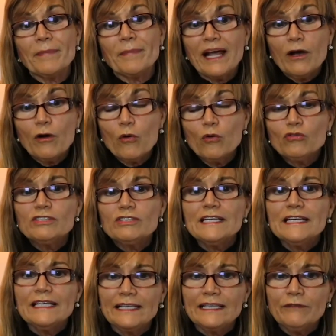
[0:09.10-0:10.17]
para
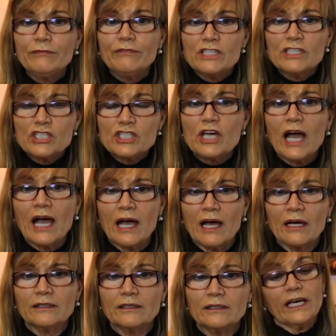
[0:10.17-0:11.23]
conseguir
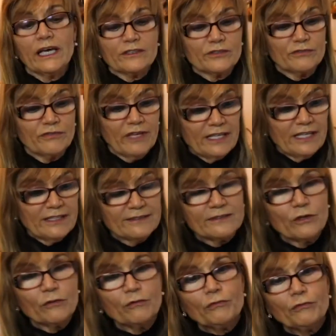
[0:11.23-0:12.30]
fechar, porque às
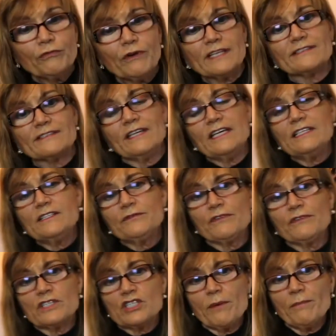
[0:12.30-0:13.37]
vezes eu vou fazer esse
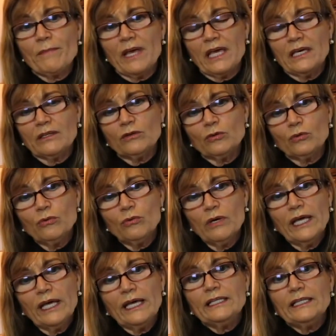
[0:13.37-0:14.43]
fechamento
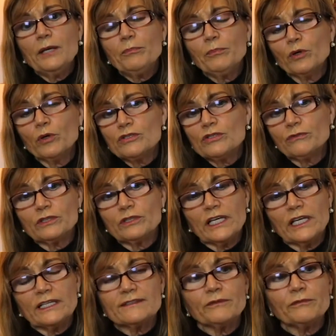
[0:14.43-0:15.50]
e depois eu vou
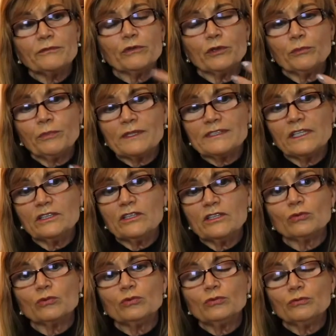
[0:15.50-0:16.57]
ter que, se for um
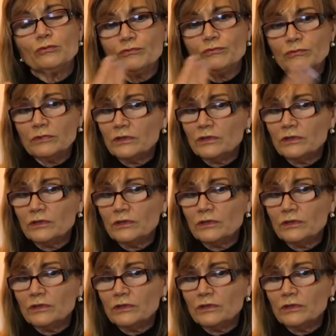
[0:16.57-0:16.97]
paciente adulto,